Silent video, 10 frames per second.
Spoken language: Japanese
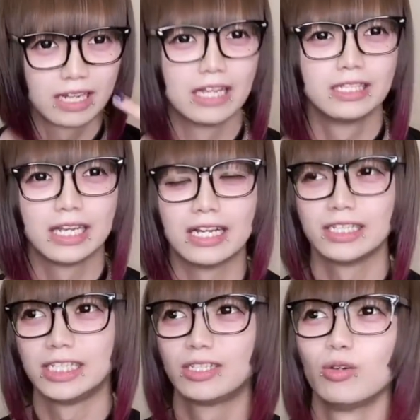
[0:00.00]
感じが
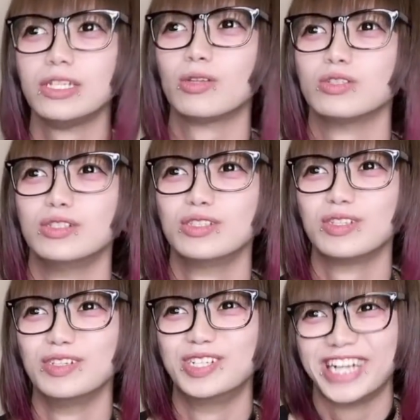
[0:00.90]
しっとりとする
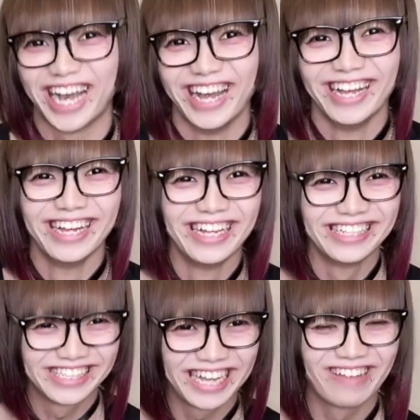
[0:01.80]
というか
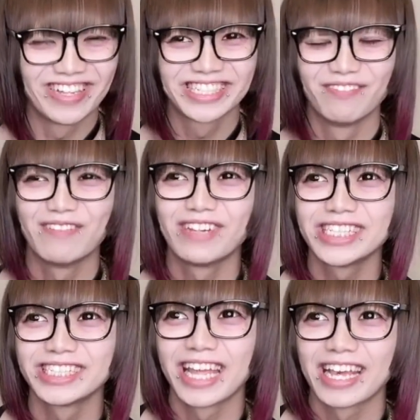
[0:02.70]
違います。ま
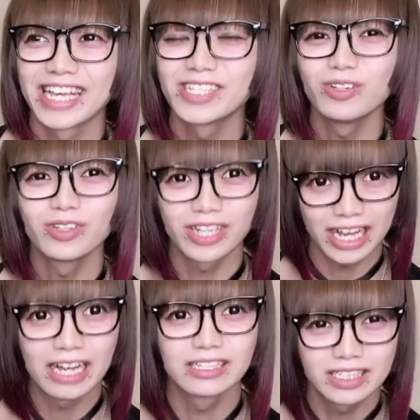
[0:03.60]
ずね、化粧のり
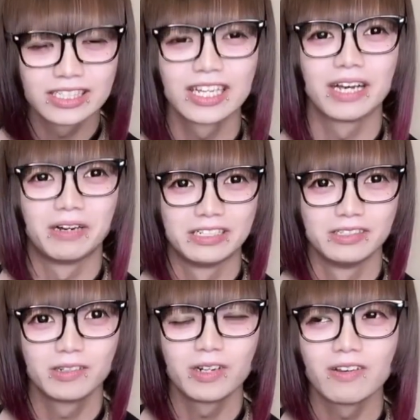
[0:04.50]
が全然変わ
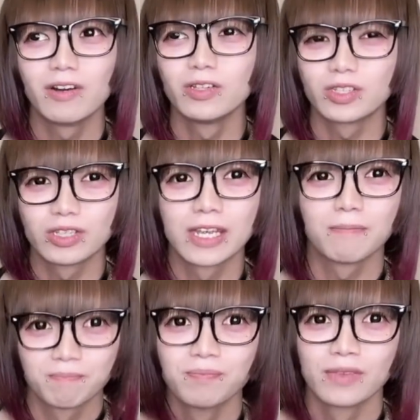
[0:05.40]
る。これは本当に
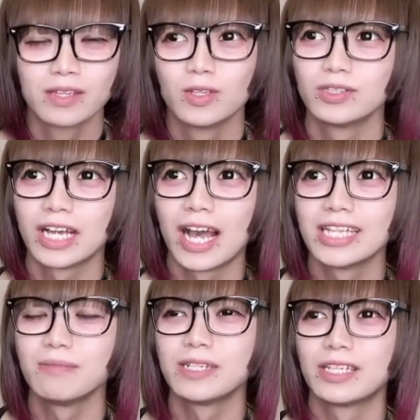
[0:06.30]

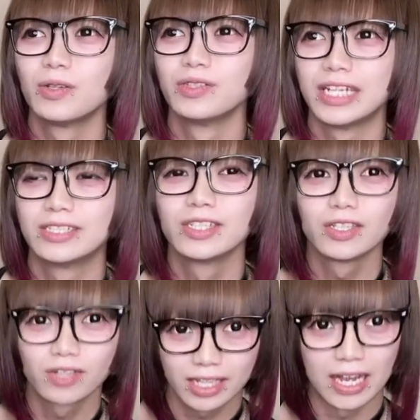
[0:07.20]
初めて飲んだ次
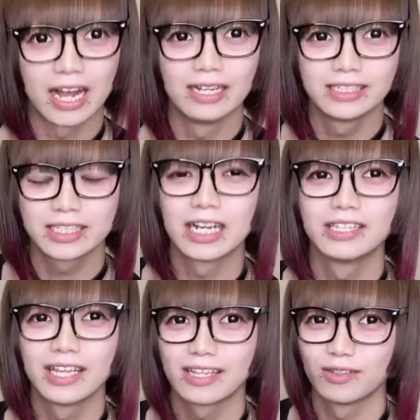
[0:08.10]
の日から実
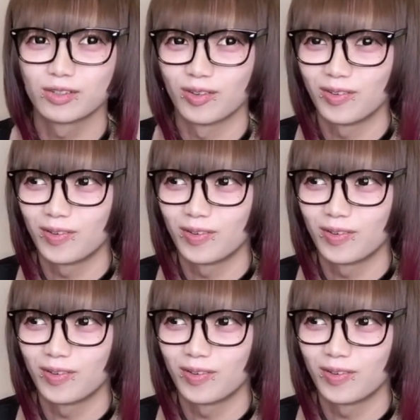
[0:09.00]
感できると